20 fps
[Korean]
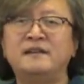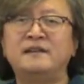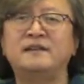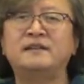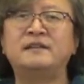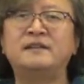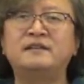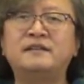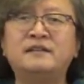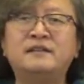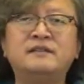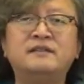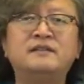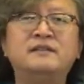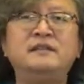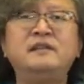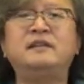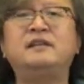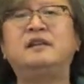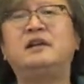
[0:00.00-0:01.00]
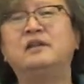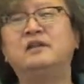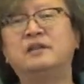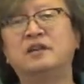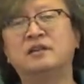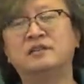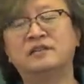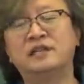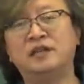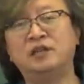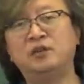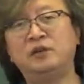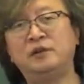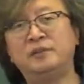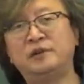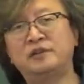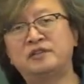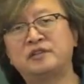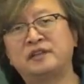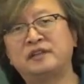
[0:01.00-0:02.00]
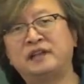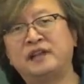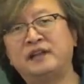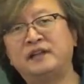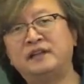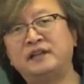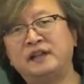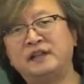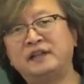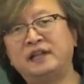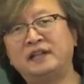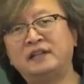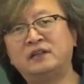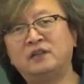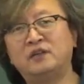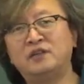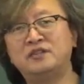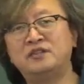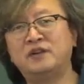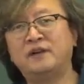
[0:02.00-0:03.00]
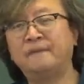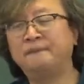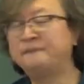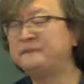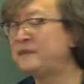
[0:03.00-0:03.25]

그 즉시 결격 사유를 벗어나게 된다는 거죠.